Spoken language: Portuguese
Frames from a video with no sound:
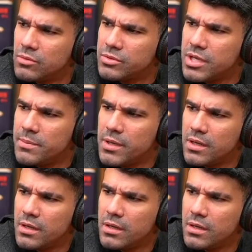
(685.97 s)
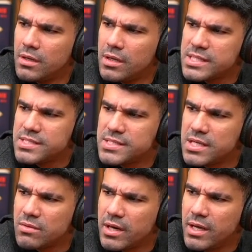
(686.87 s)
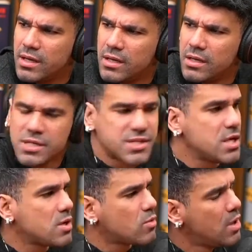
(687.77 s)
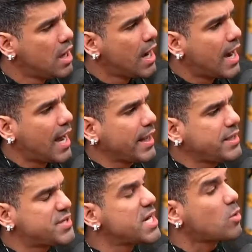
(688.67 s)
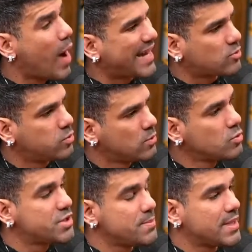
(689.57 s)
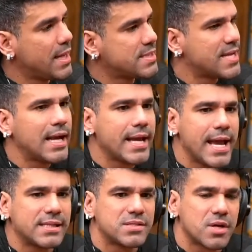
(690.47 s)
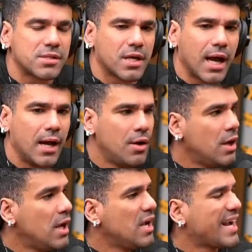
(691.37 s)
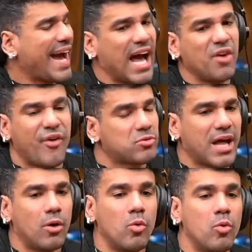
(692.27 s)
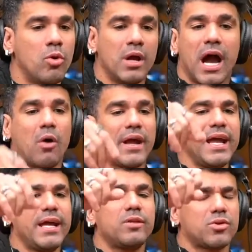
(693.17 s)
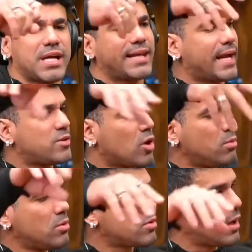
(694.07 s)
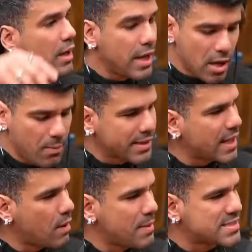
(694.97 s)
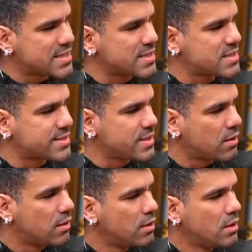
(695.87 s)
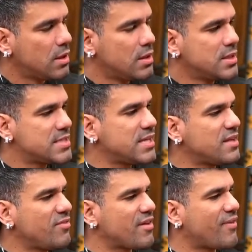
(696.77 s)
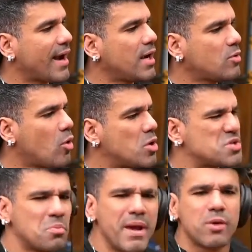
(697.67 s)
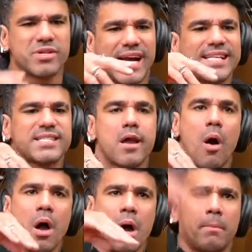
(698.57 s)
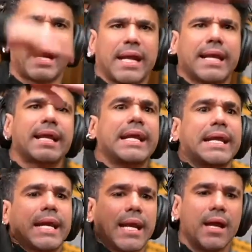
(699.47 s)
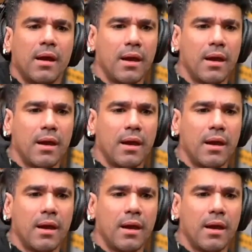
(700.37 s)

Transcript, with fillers: No time? 5, é né? 5. Aí tinha 4 no time deles. Ele, Andy, não sei o que lá. Caralho, falta um. Alguém aí do chat aí, todo mundo. Eu mandei uma mensagem assim, ó. Se tiver vaga, coisa. Meu, o chat assim, ó. Brrr,